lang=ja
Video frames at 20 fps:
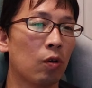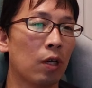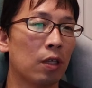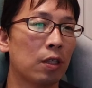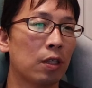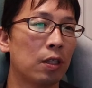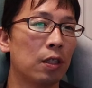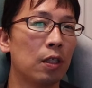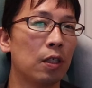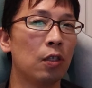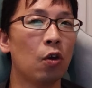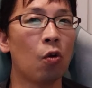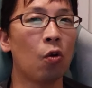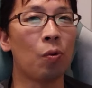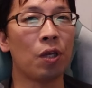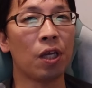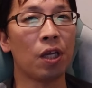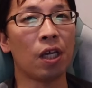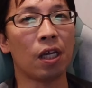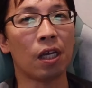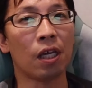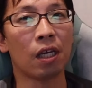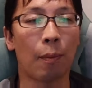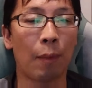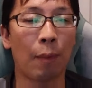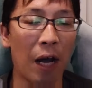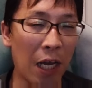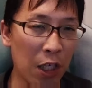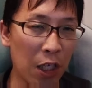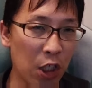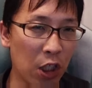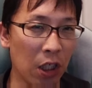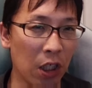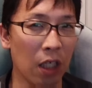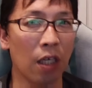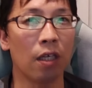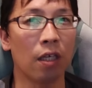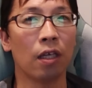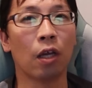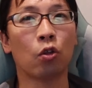は水曜日に生配
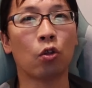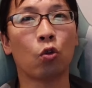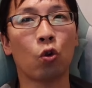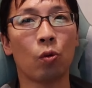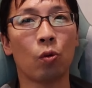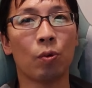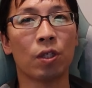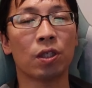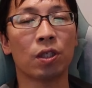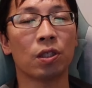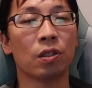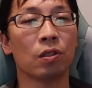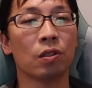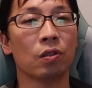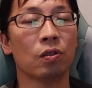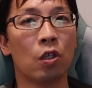信やっております。